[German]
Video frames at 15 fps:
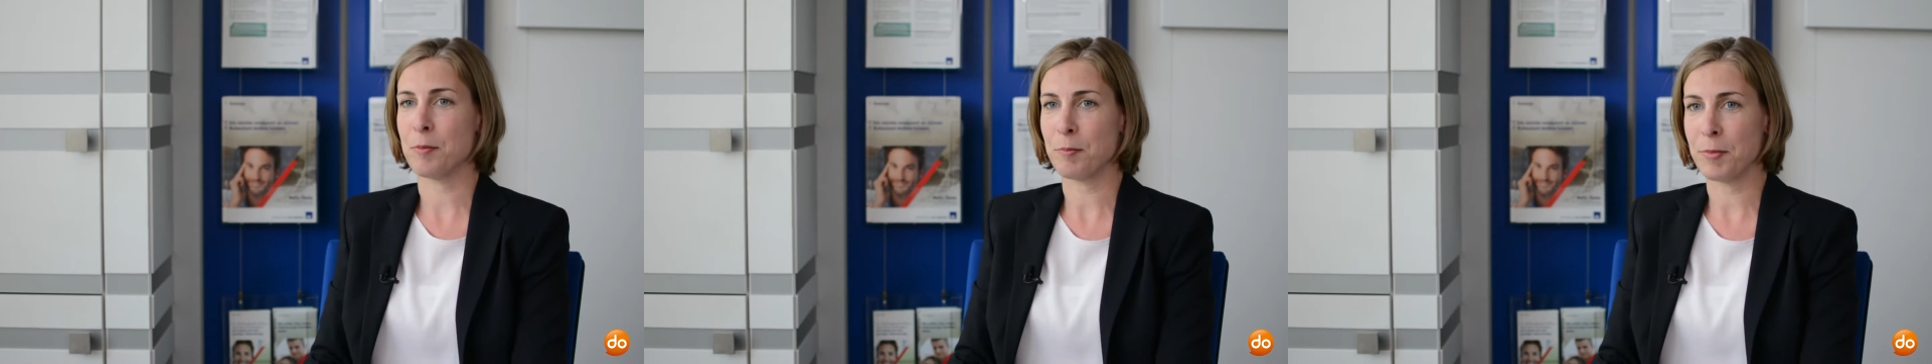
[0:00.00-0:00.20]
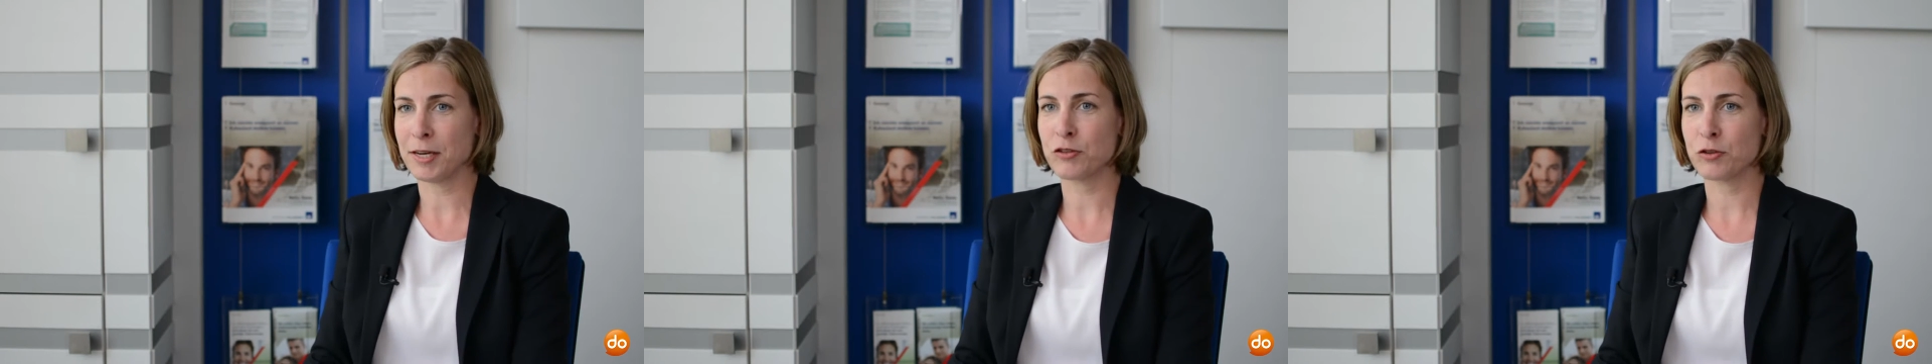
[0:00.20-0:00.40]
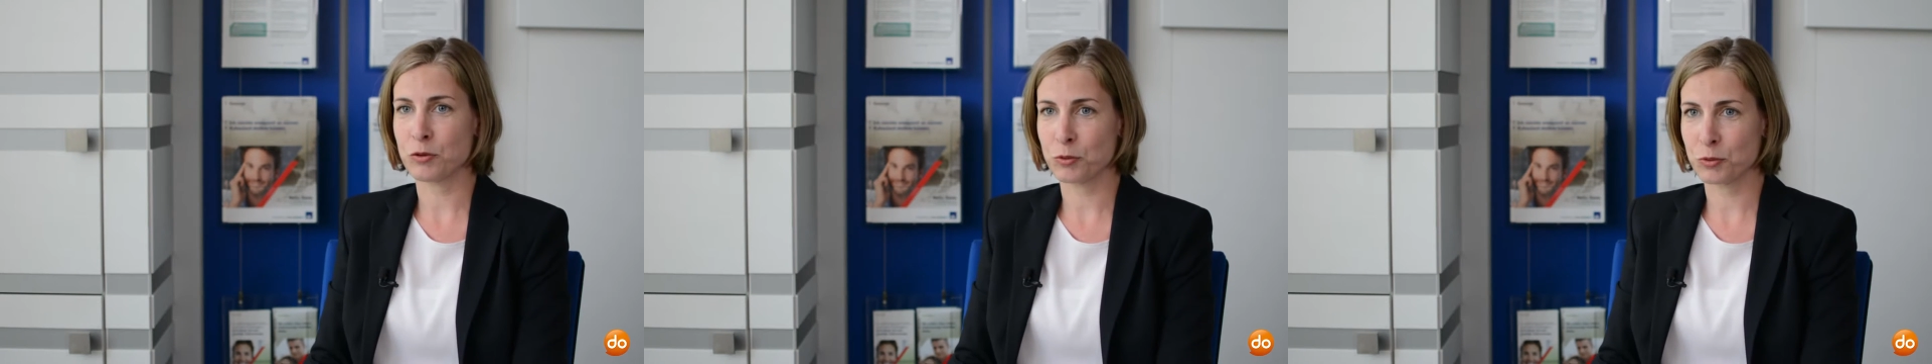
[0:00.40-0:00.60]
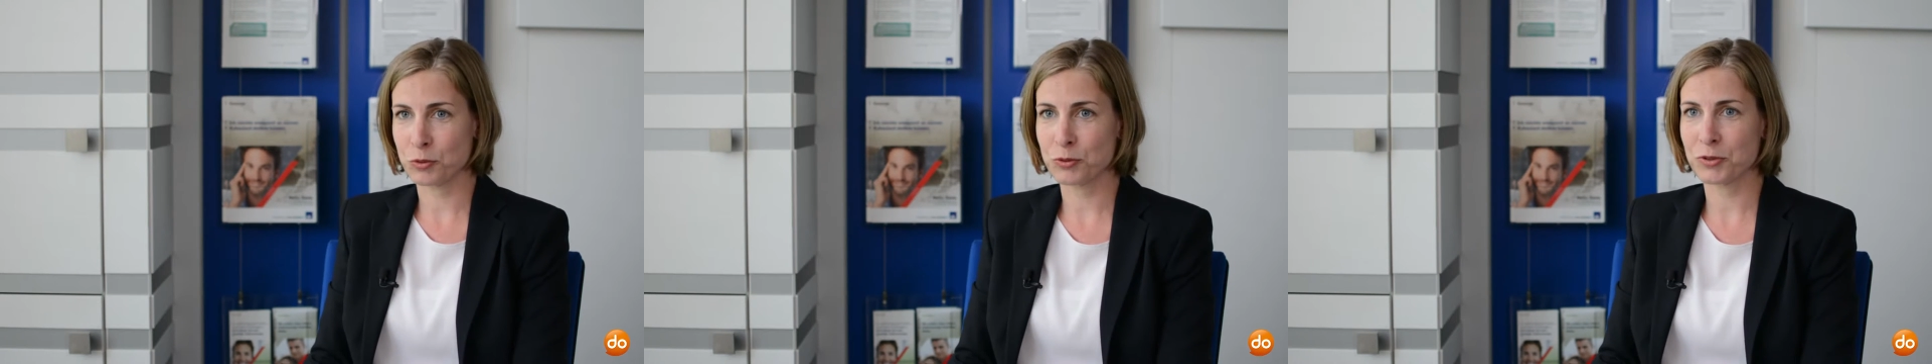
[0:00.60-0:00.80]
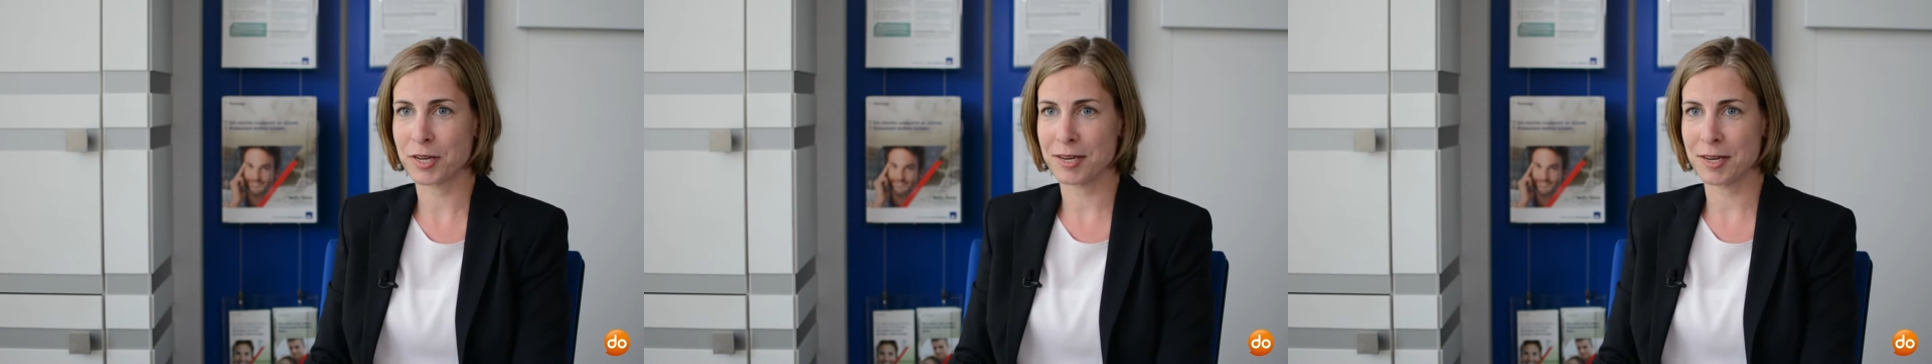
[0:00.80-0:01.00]
Menschen und
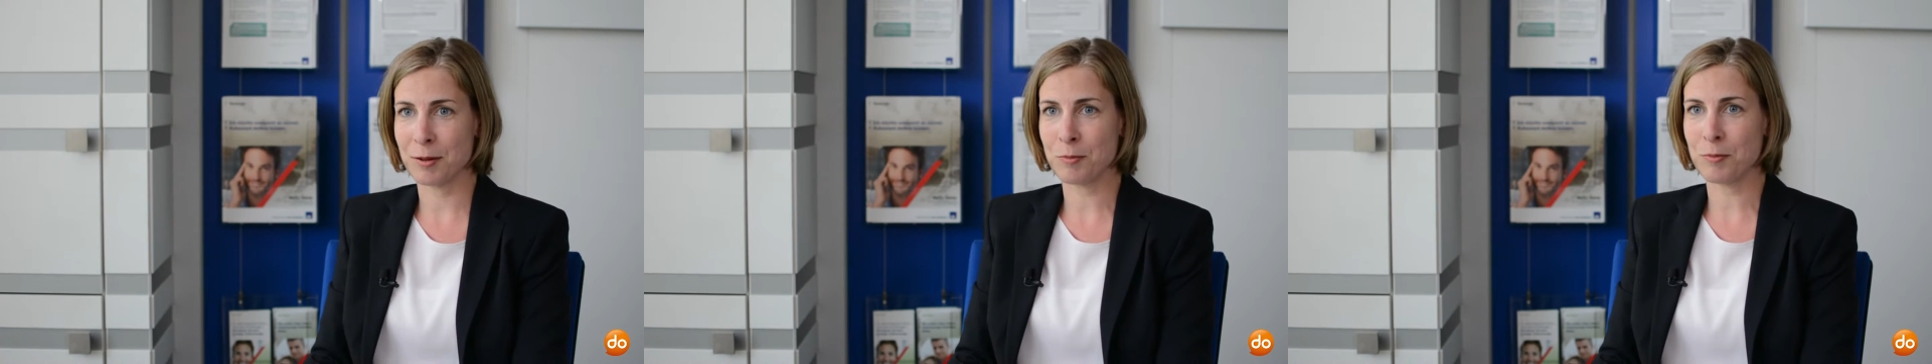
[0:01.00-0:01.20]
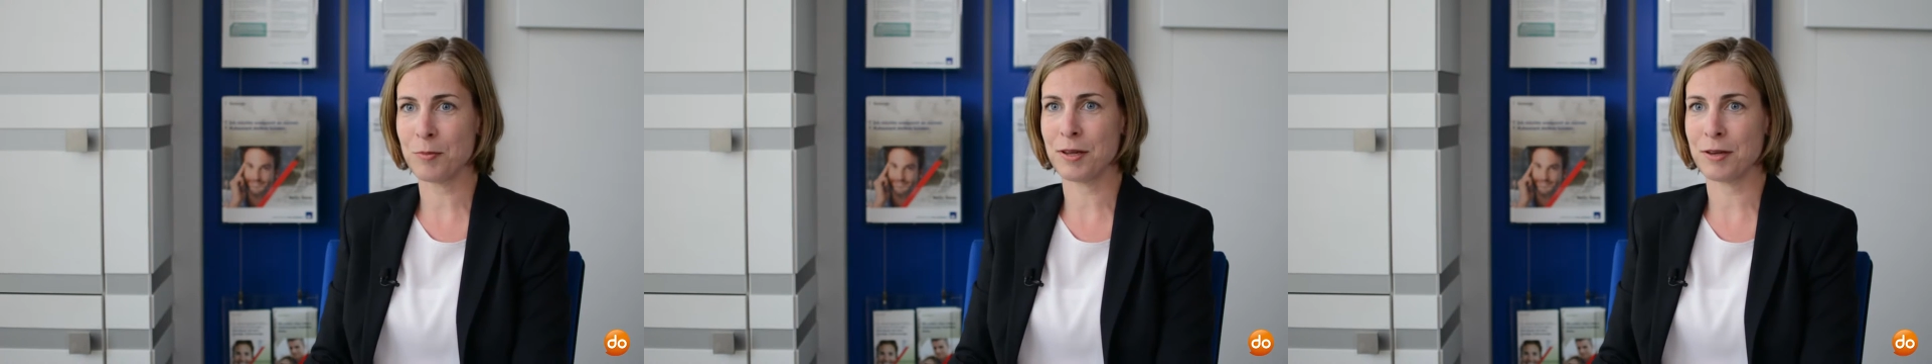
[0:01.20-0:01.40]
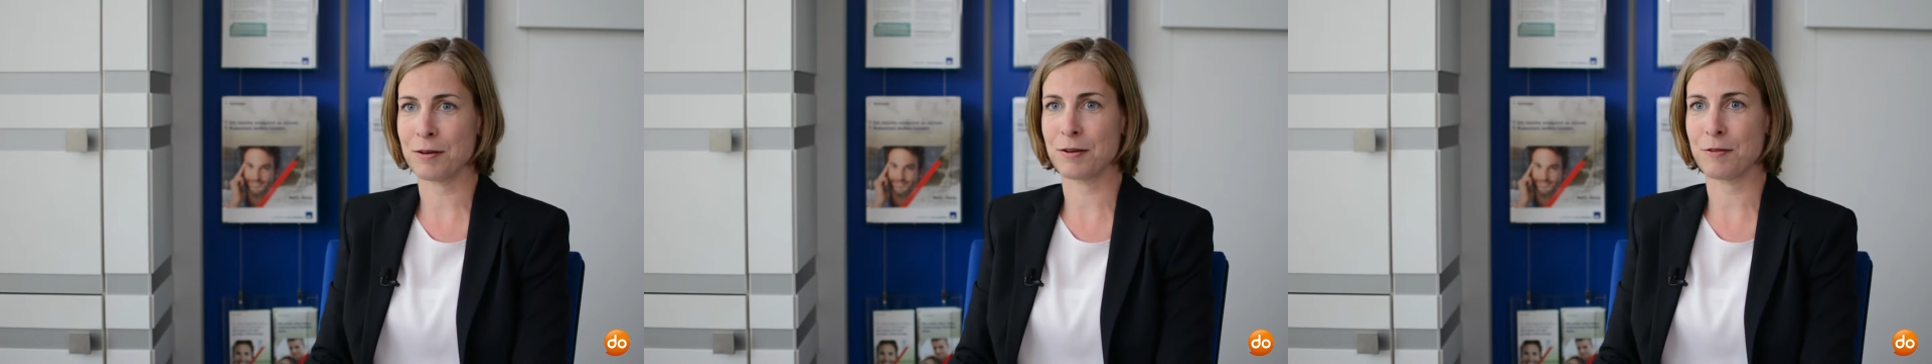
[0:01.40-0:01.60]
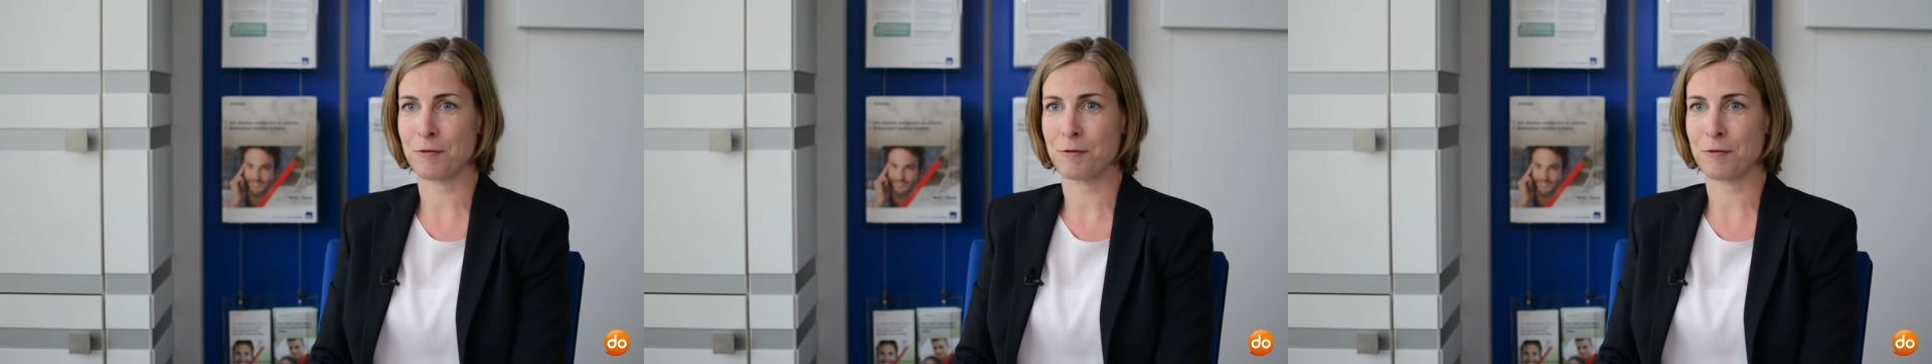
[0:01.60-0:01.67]
Unternehmen in